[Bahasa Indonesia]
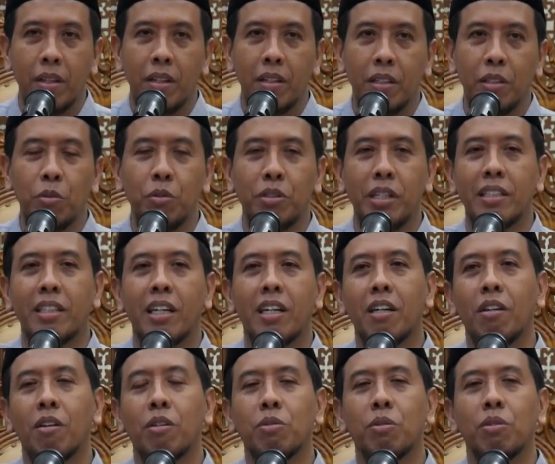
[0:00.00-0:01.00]
Niku
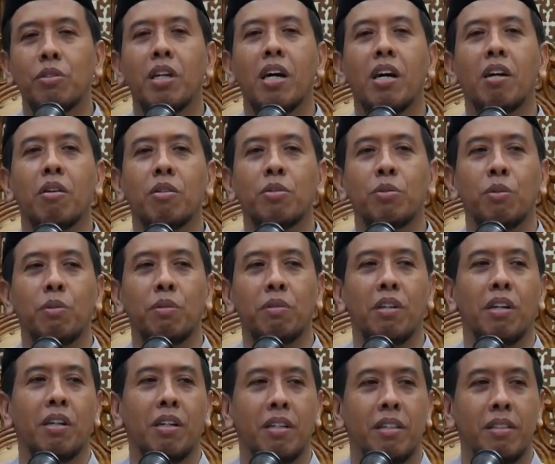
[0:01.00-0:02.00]
datang ke Rasul, "Ya
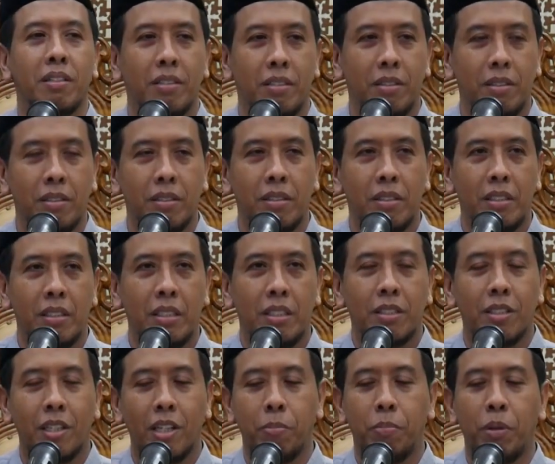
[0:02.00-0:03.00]
Rasulullah,
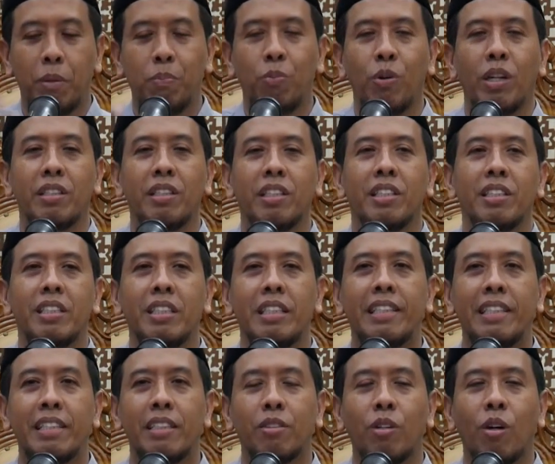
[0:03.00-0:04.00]
saya berbuat ini
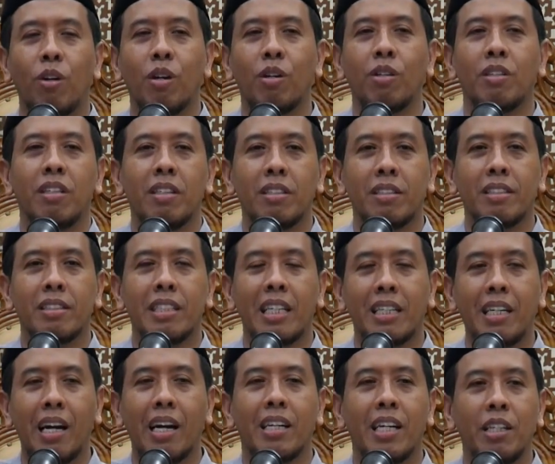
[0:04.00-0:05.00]
ini, tolong
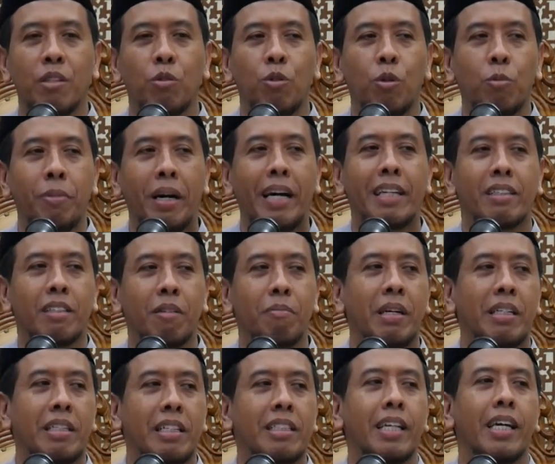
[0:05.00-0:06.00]
tegakkan hukum had
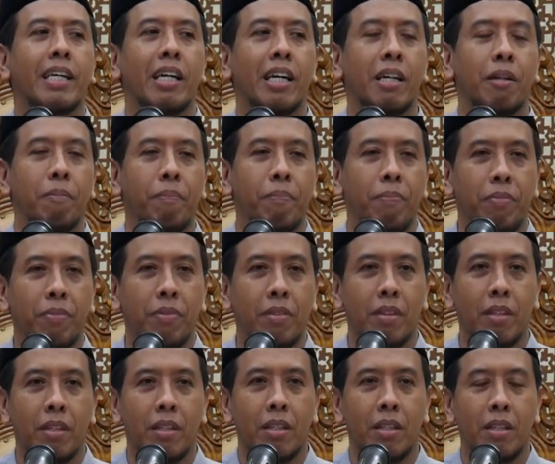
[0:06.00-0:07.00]
kepada saya."
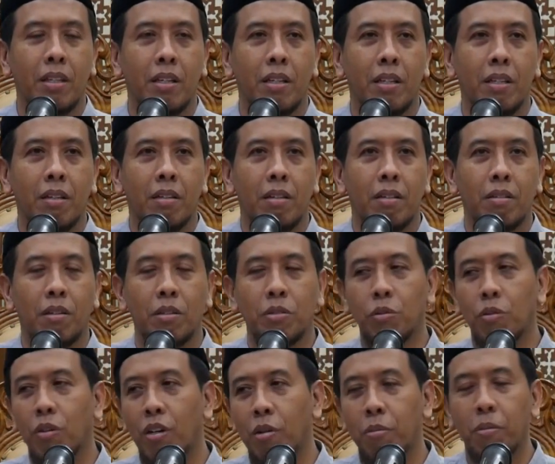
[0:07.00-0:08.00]

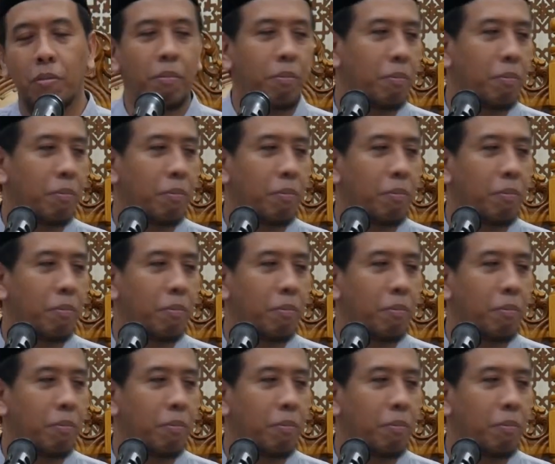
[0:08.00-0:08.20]
Rasulullah